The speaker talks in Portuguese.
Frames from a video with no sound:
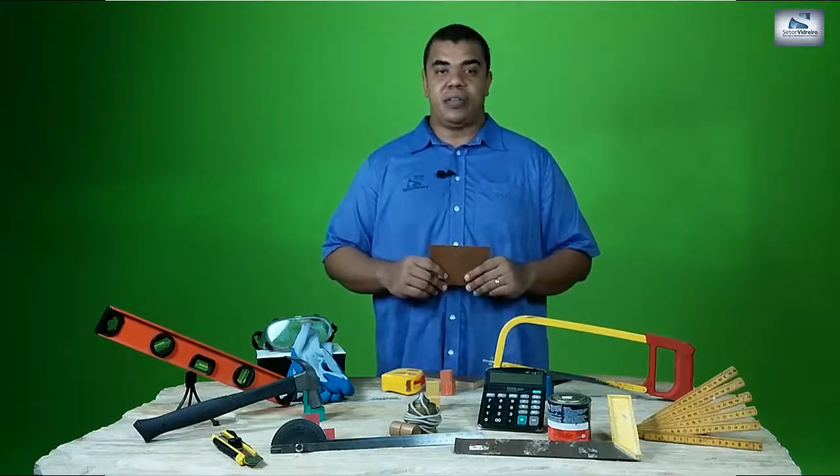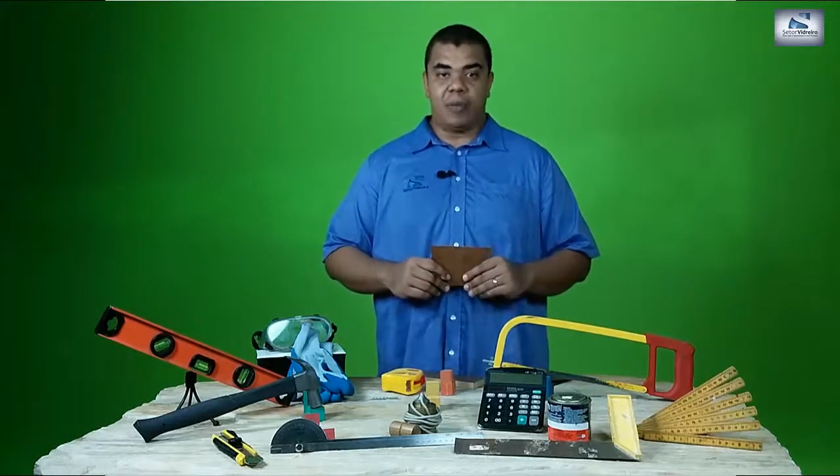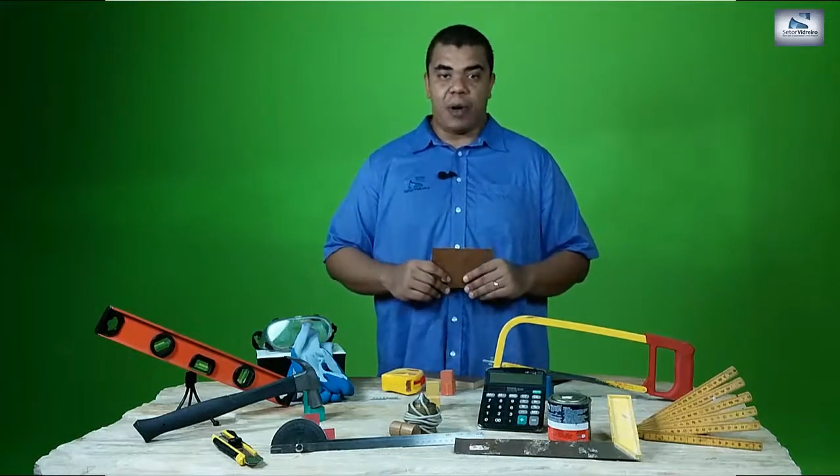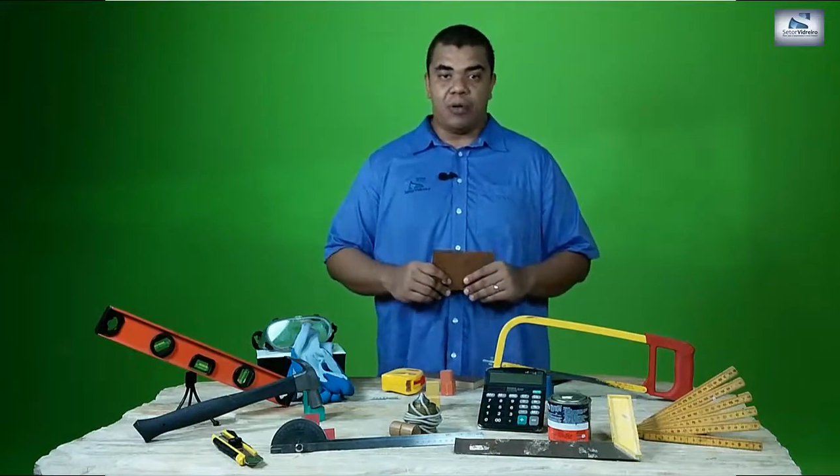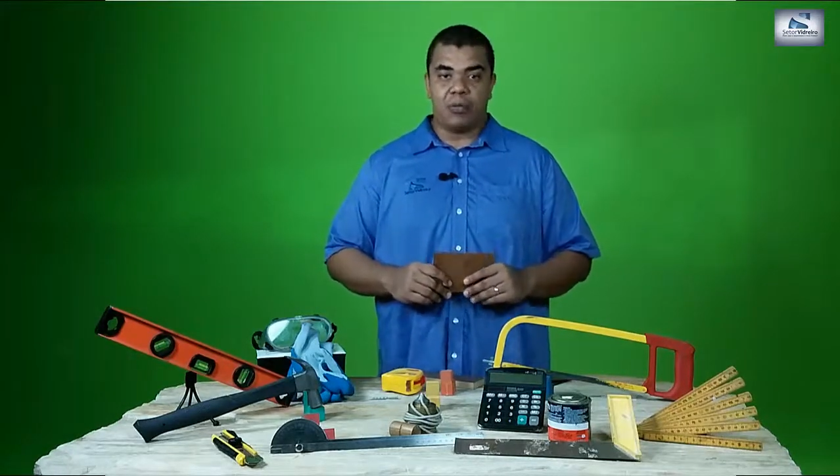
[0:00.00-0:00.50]
Tá
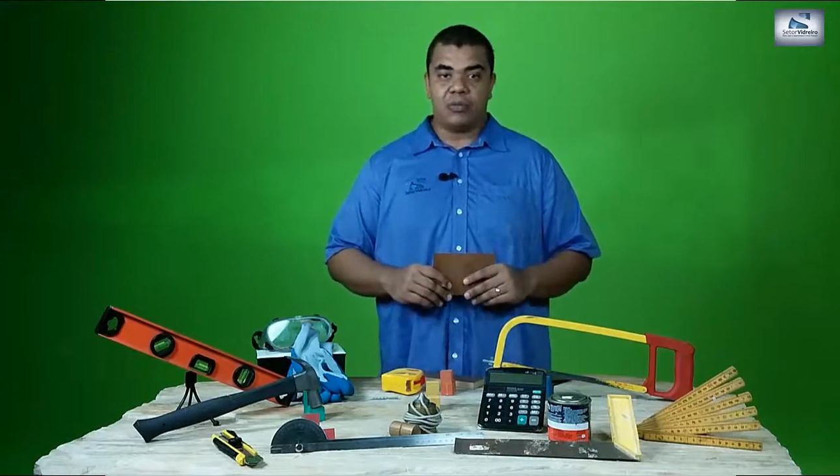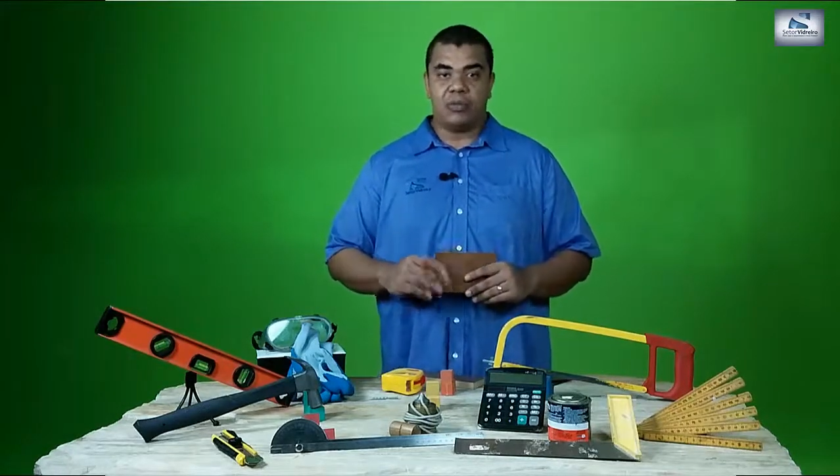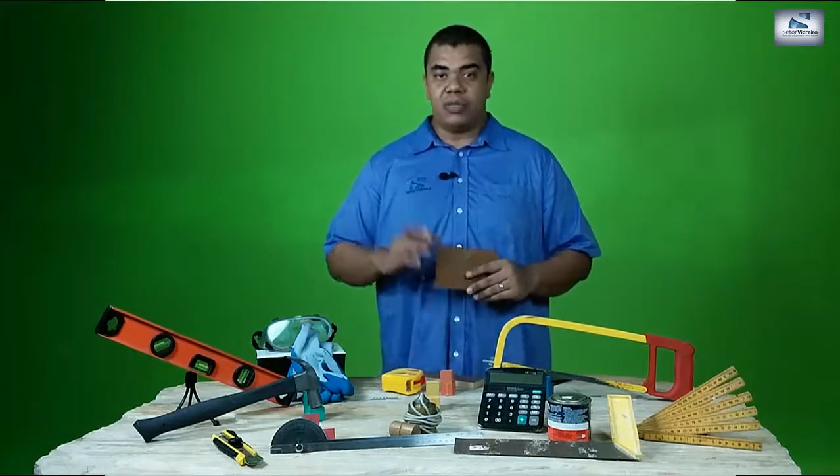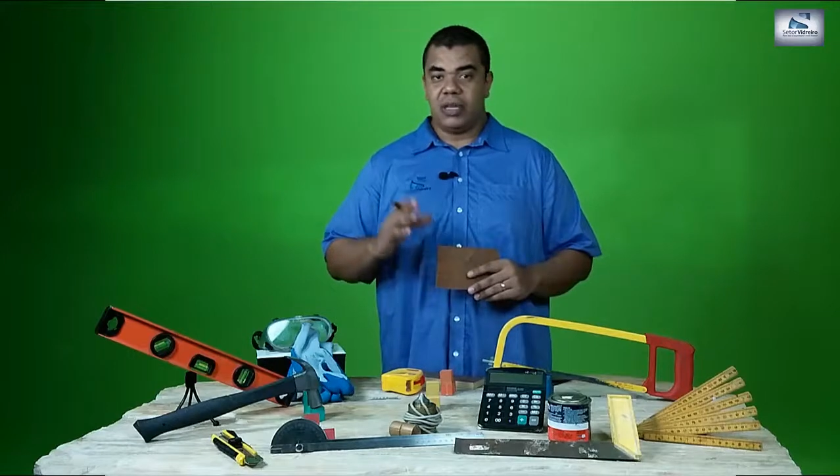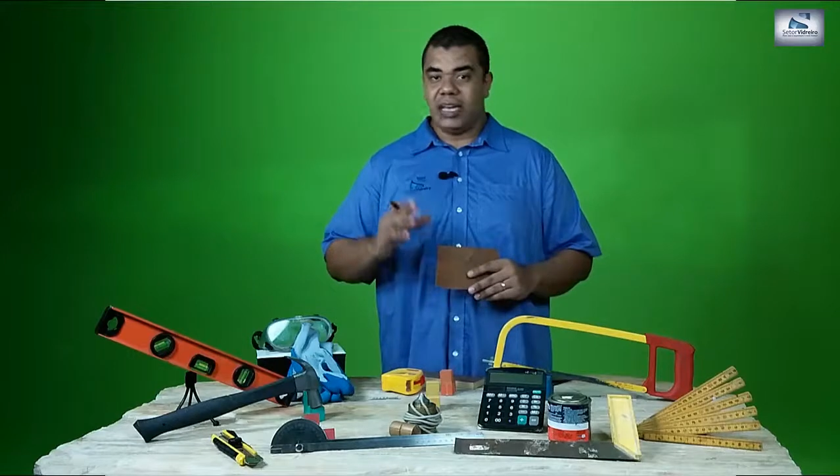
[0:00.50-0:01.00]
bom?
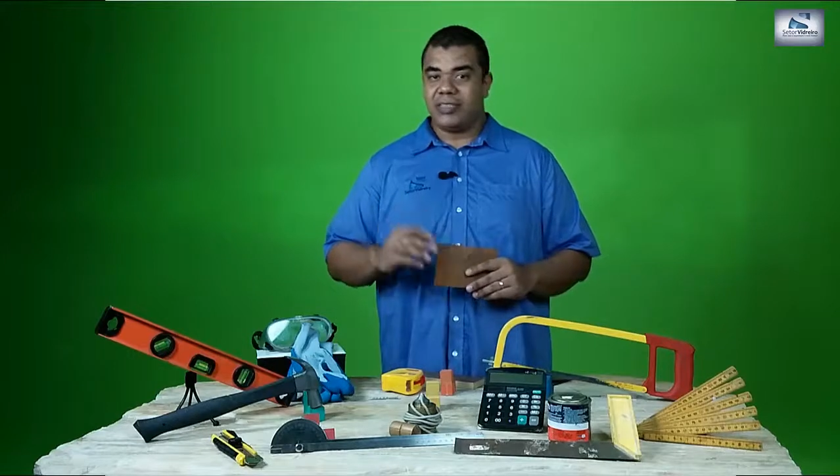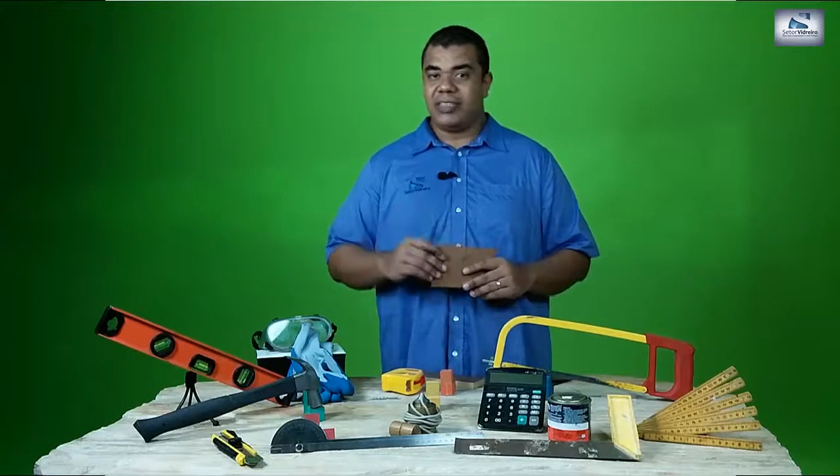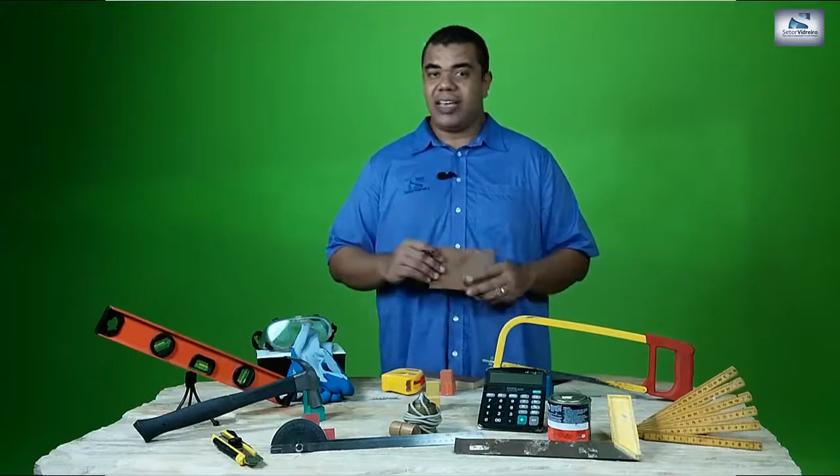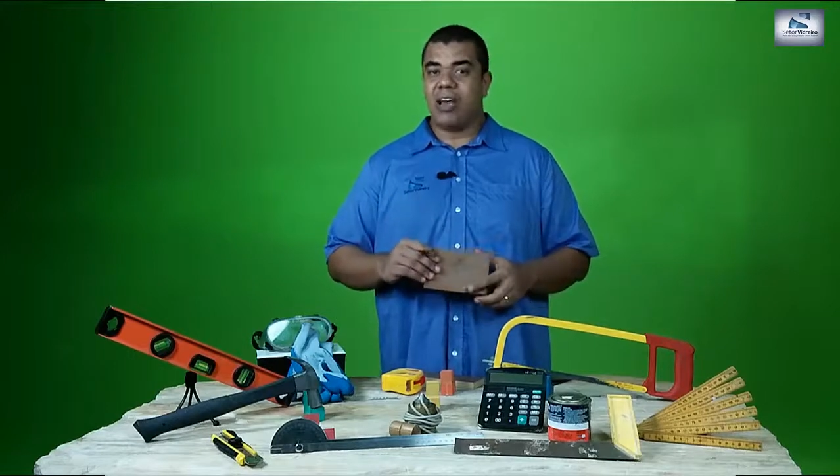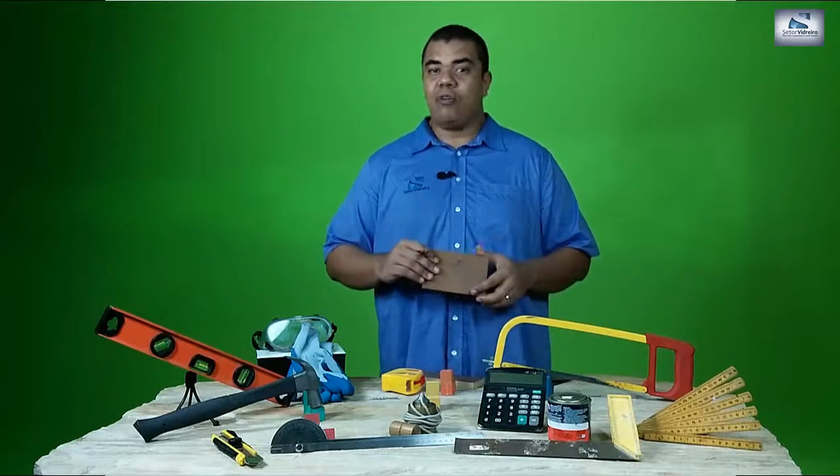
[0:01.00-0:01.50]

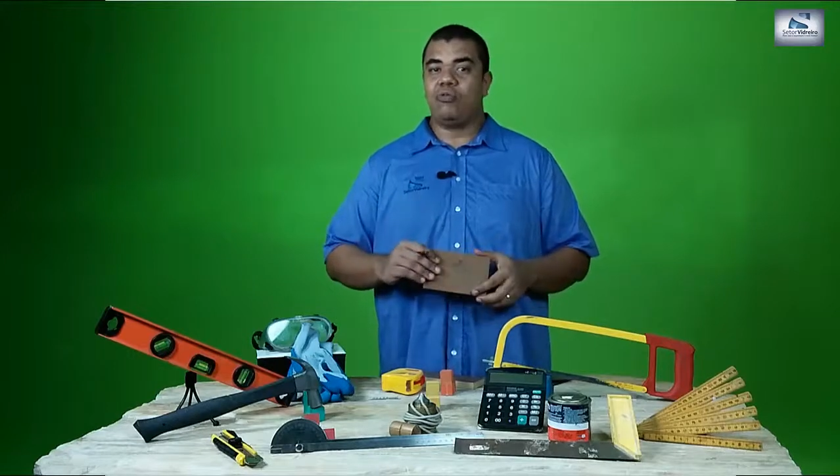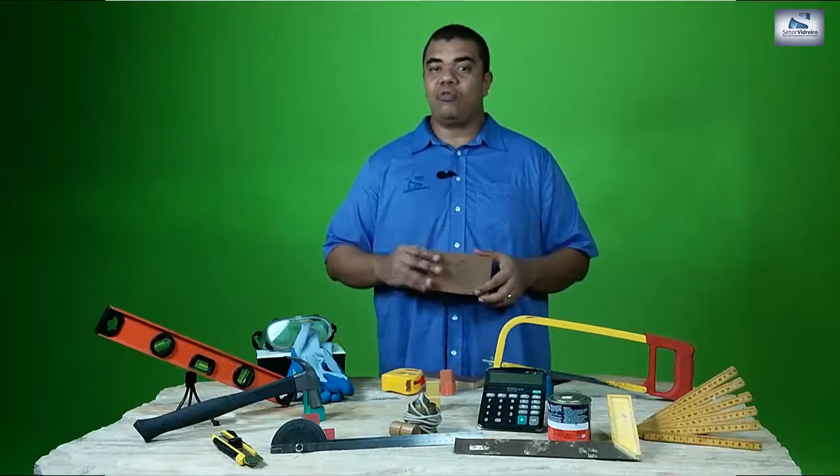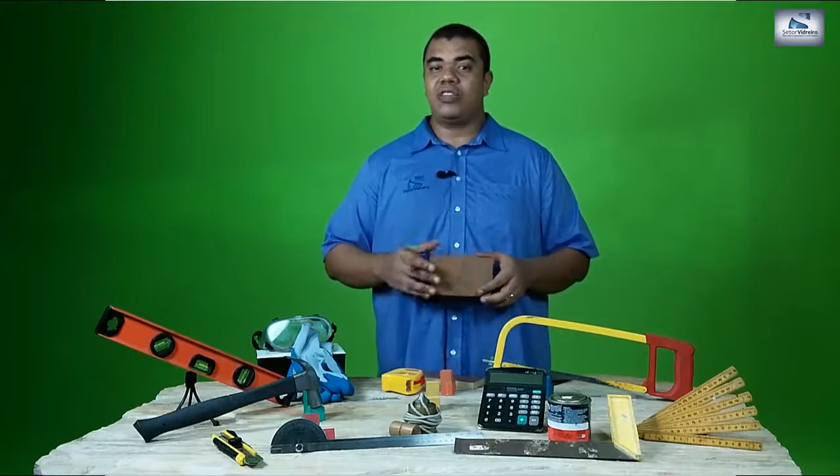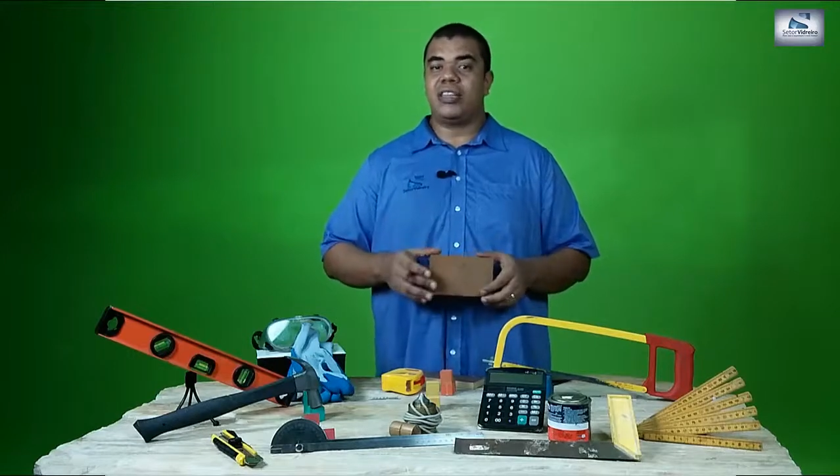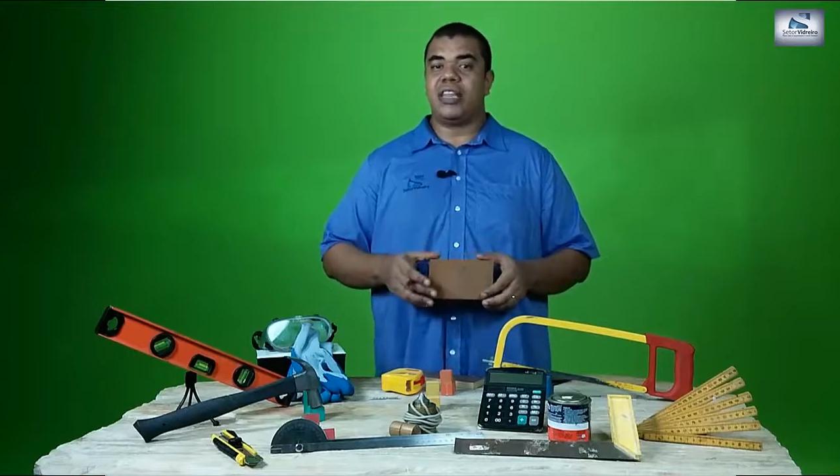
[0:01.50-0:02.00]
Esse é um
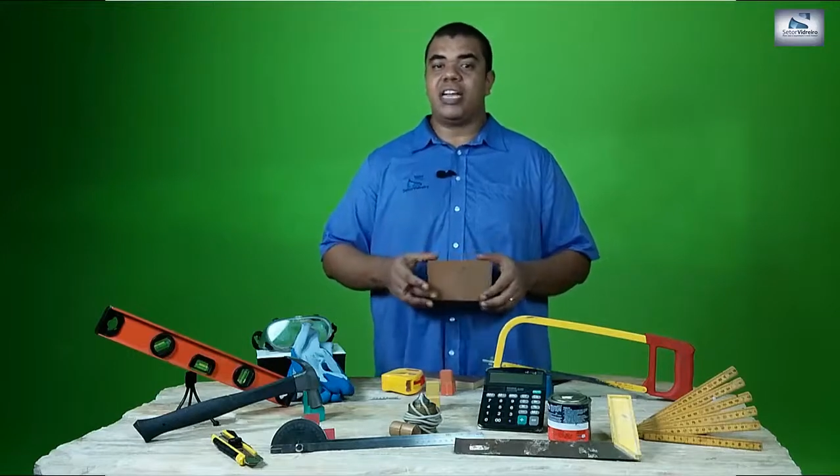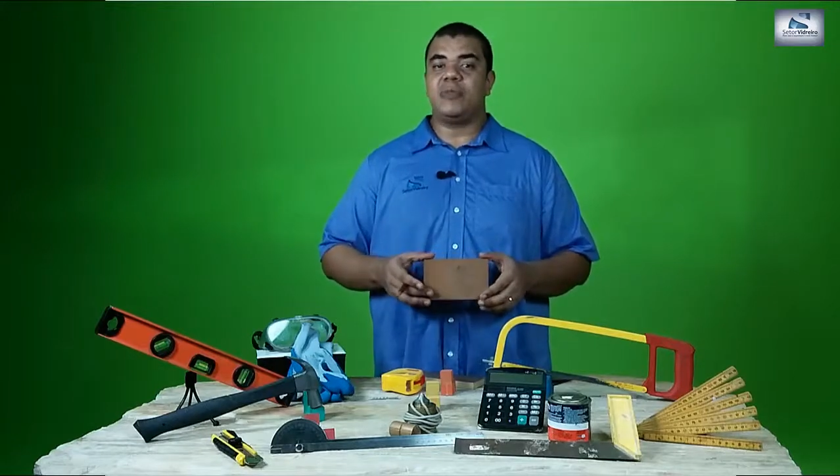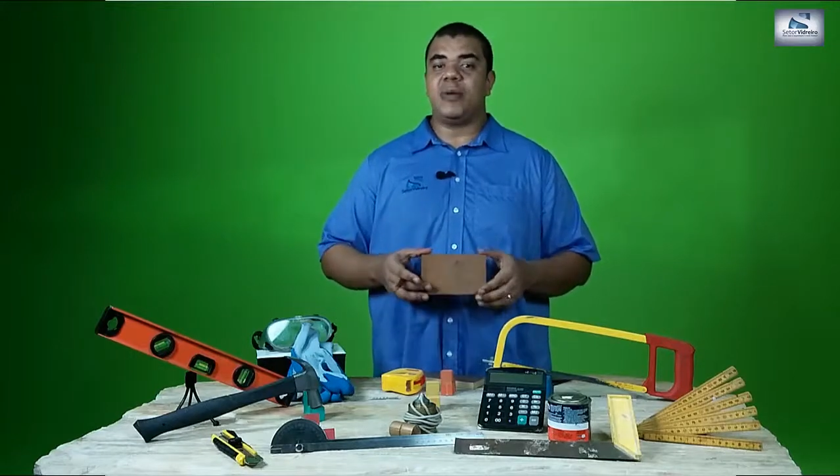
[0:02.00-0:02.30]
dos detalhes